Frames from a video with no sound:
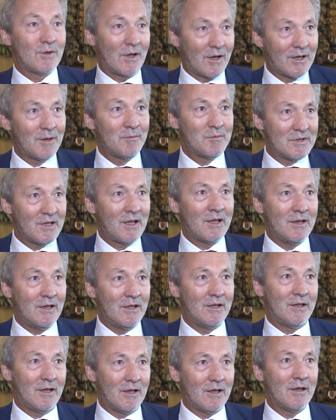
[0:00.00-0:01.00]
Da gibt es
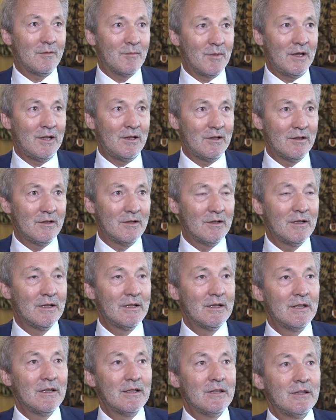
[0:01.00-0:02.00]
einige Gemeinden,
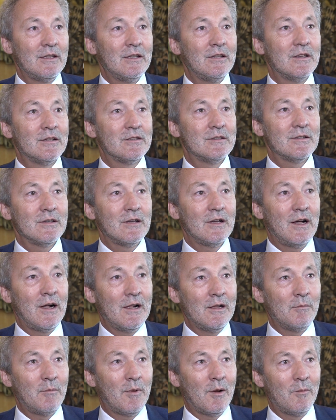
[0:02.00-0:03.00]
die das
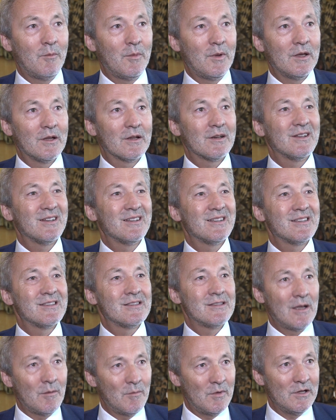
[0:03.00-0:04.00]
Altpapier
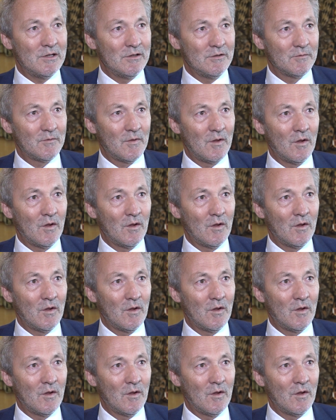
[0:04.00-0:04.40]
sammeln